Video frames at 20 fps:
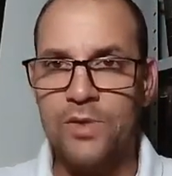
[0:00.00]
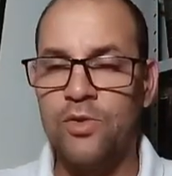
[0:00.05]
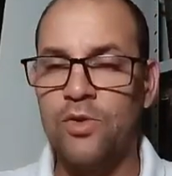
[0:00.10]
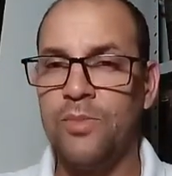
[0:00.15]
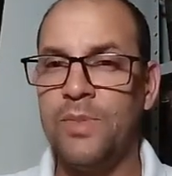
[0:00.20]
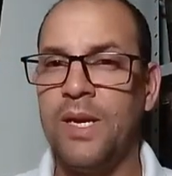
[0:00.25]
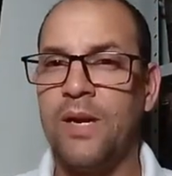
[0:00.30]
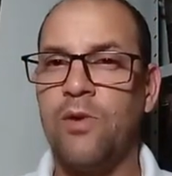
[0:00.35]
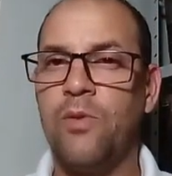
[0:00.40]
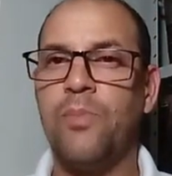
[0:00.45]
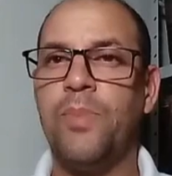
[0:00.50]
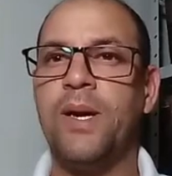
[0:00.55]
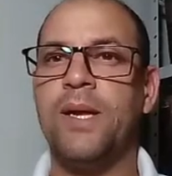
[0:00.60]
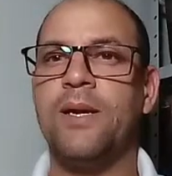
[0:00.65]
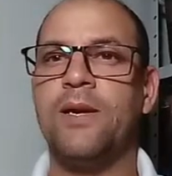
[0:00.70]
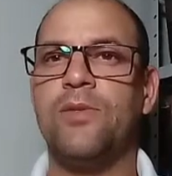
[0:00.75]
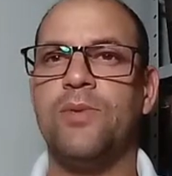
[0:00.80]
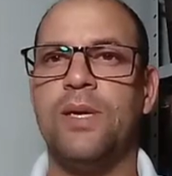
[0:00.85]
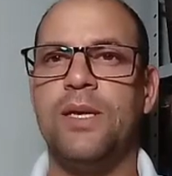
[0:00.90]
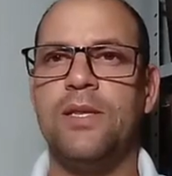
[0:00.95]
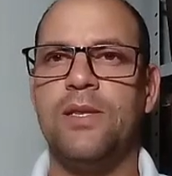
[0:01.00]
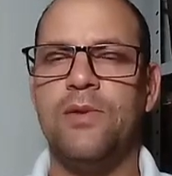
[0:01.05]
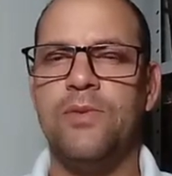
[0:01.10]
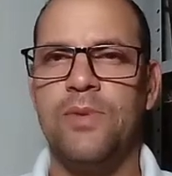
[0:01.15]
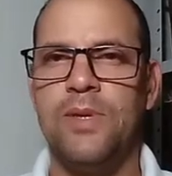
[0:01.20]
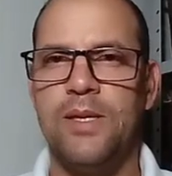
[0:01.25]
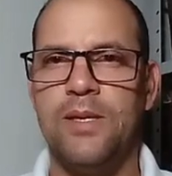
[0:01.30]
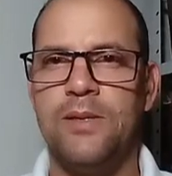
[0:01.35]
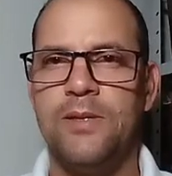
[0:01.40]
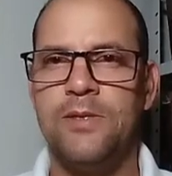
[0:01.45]
Estou me recuperando aí de
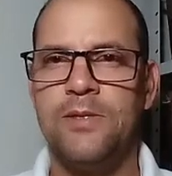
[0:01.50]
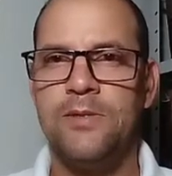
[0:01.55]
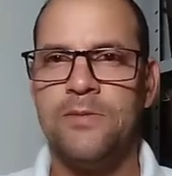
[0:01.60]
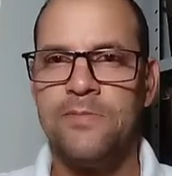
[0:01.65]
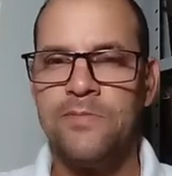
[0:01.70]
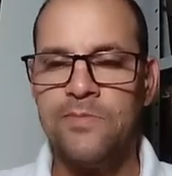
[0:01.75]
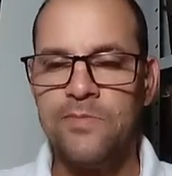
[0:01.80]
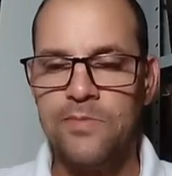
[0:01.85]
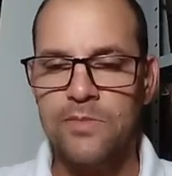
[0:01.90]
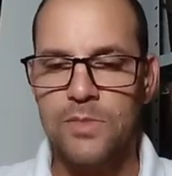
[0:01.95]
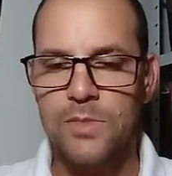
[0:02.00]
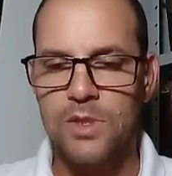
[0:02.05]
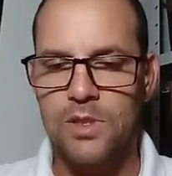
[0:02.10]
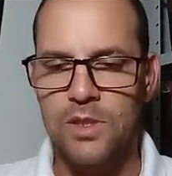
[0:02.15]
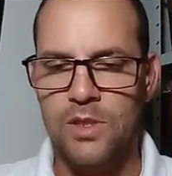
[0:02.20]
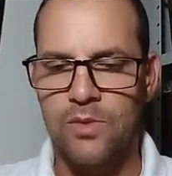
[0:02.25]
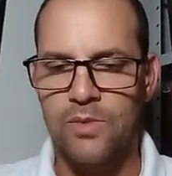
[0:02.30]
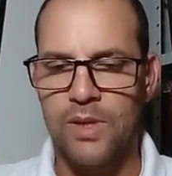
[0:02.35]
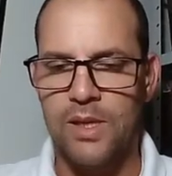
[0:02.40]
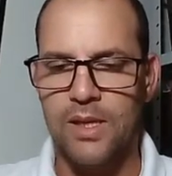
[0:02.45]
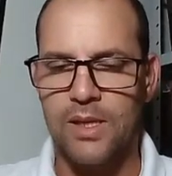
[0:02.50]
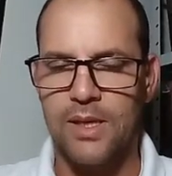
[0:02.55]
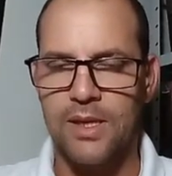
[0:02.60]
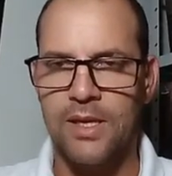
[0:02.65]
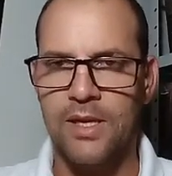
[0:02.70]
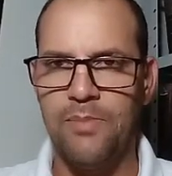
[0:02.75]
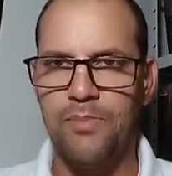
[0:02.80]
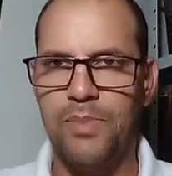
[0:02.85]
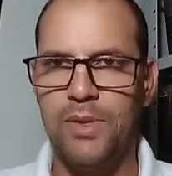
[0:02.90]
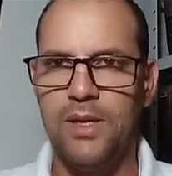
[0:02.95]
uma de uma
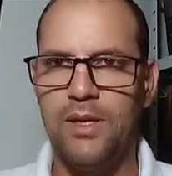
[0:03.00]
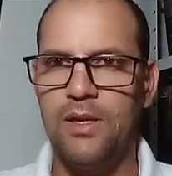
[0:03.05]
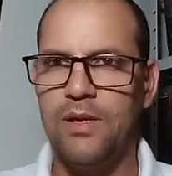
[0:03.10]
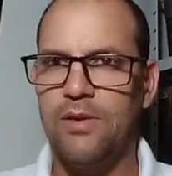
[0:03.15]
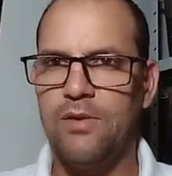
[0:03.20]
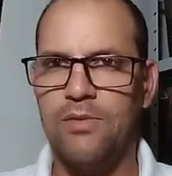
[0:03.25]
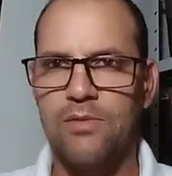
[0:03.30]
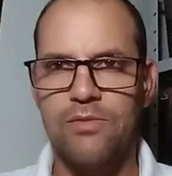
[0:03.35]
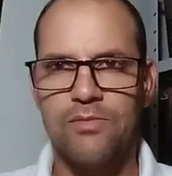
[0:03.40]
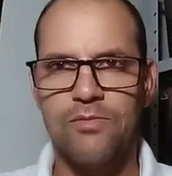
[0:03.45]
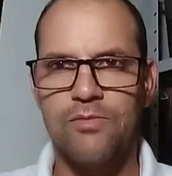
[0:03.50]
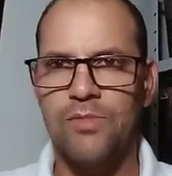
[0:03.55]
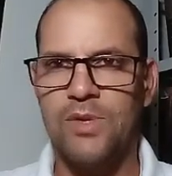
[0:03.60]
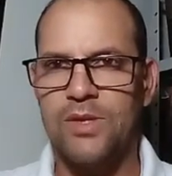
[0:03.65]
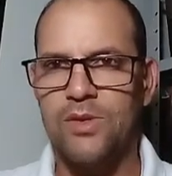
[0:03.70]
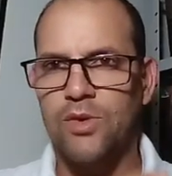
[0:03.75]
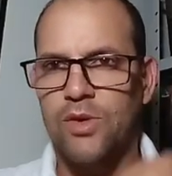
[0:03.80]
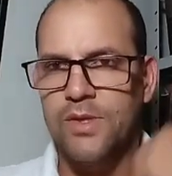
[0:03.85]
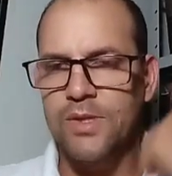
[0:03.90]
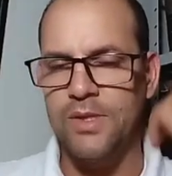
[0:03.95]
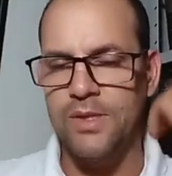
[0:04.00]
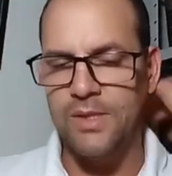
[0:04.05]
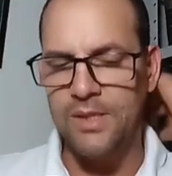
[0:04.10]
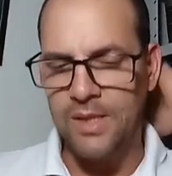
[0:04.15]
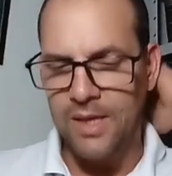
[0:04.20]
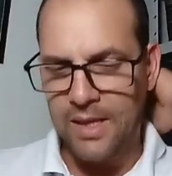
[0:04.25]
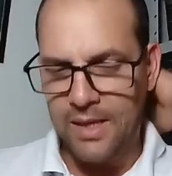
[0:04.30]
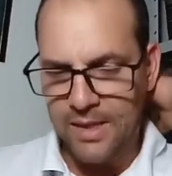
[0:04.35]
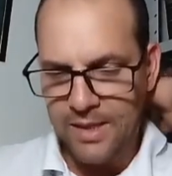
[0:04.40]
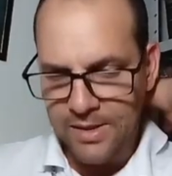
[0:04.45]
gripe e uma
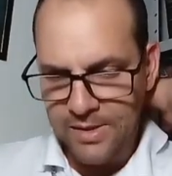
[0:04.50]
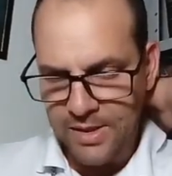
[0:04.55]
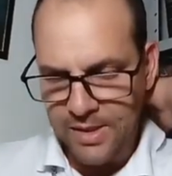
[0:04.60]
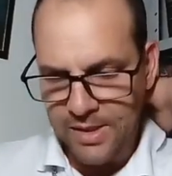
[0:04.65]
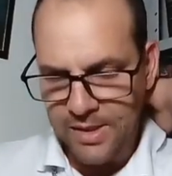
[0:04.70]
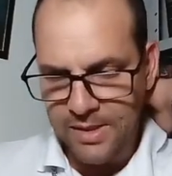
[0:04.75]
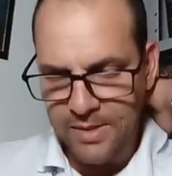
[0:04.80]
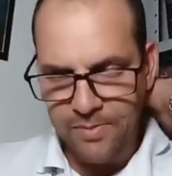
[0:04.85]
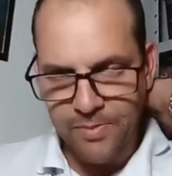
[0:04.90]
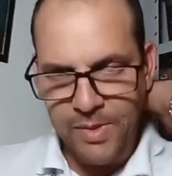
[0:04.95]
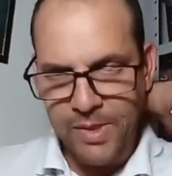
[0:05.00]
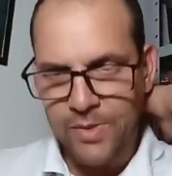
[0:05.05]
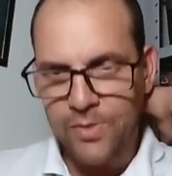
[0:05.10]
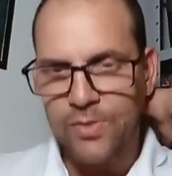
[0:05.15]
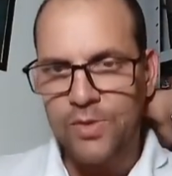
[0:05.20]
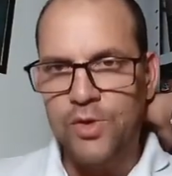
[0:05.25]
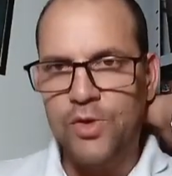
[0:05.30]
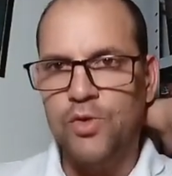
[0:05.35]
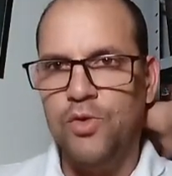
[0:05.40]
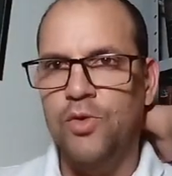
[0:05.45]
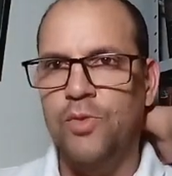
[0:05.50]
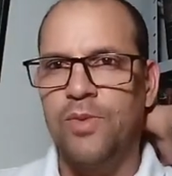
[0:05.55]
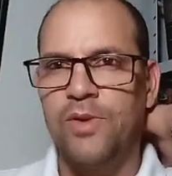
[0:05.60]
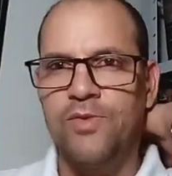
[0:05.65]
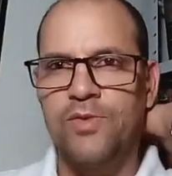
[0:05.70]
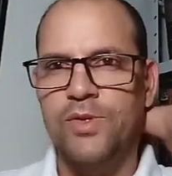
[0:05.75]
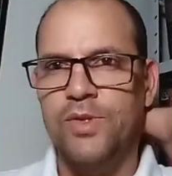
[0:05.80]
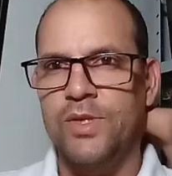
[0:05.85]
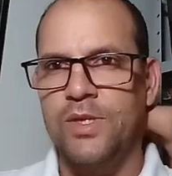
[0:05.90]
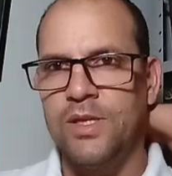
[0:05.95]
tossezinha alérgica e peço desculpa a
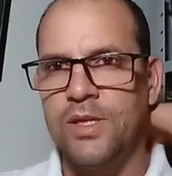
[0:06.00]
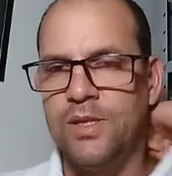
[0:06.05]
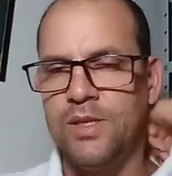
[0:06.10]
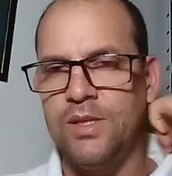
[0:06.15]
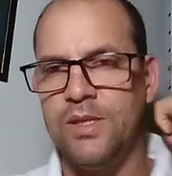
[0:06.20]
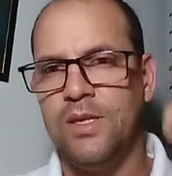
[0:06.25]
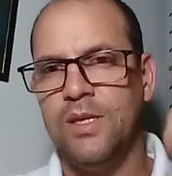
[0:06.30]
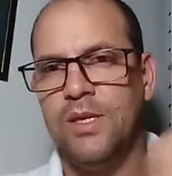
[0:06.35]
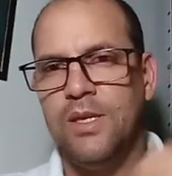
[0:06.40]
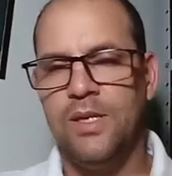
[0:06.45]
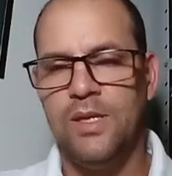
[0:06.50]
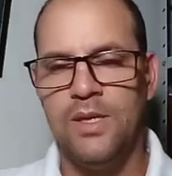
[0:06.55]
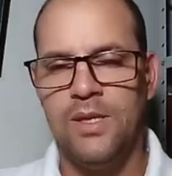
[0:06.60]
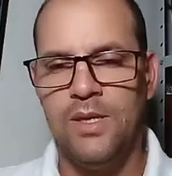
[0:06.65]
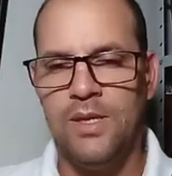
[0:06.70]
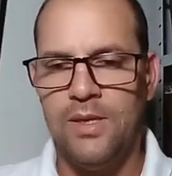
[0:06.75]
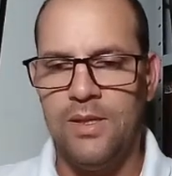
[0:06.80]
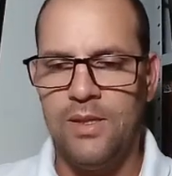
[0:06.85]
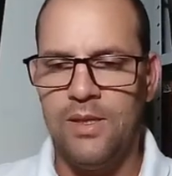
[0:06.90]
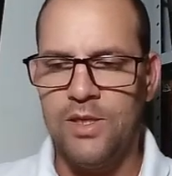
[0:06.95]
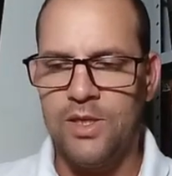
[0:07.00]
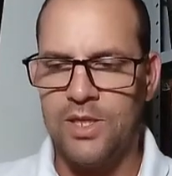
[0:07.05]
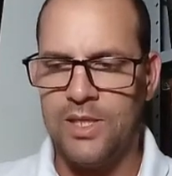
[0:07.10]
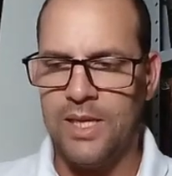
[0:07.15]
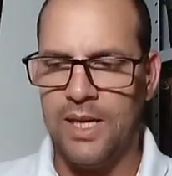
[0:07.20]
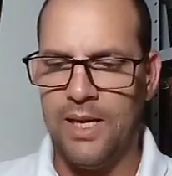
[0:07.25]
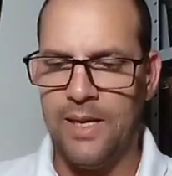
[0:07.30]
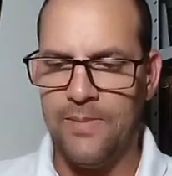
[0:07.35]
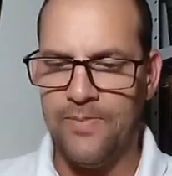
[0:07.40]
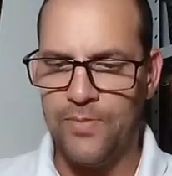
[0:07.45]
vocês de
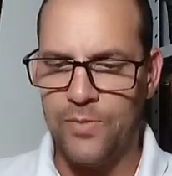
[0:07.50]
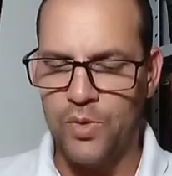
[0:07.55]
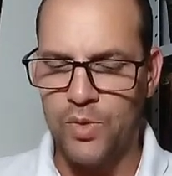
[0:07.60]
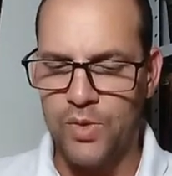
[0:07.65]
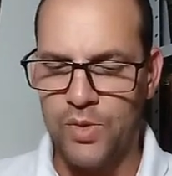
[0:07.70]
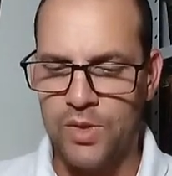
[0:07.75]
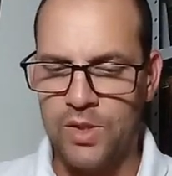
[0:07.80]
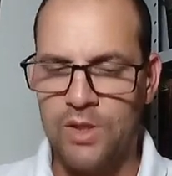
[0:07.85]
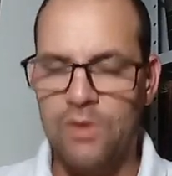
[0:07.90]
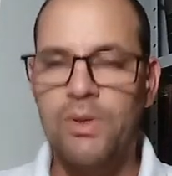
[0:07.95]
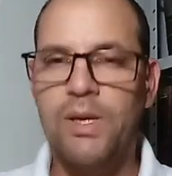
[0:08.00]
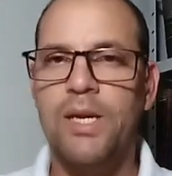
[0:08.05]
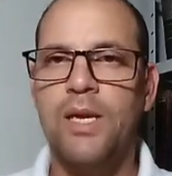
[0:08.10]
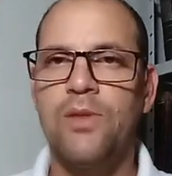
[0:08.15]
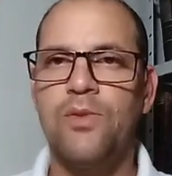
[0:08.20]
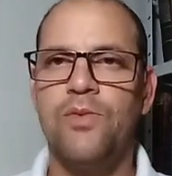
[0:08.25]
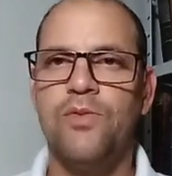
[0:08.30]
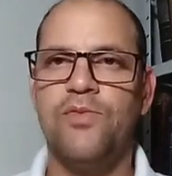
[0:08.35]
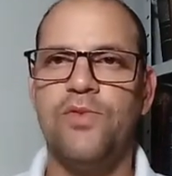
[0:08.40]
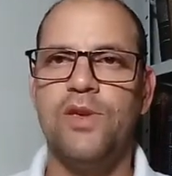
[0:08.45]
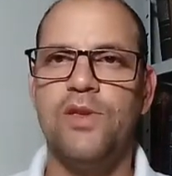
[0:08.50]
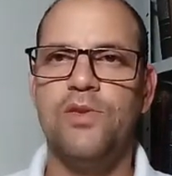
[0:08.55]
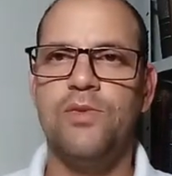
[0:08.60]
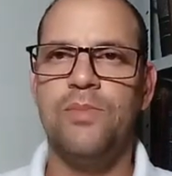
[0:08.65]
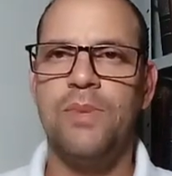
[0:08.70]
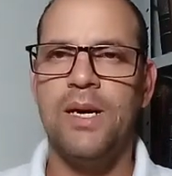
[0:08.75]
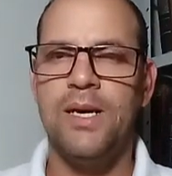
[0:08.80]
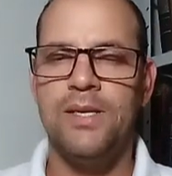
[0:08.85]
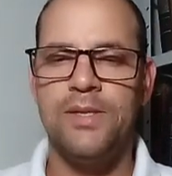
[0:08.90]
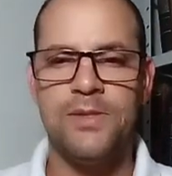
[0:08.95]
estar tossindo aqui no vídeo,
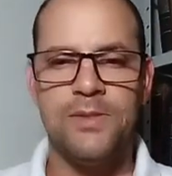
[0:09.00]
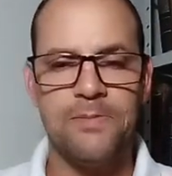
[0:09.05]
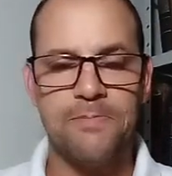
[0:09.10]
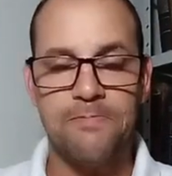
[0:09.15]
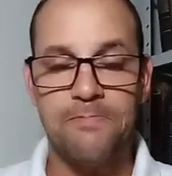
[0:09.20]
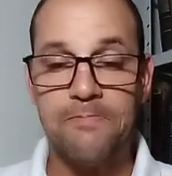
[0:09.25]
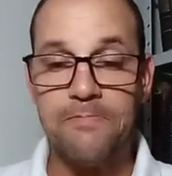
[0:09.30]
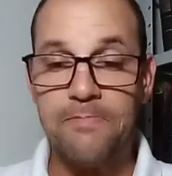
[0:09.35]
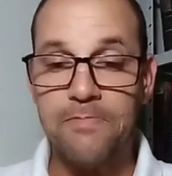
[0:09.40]
mas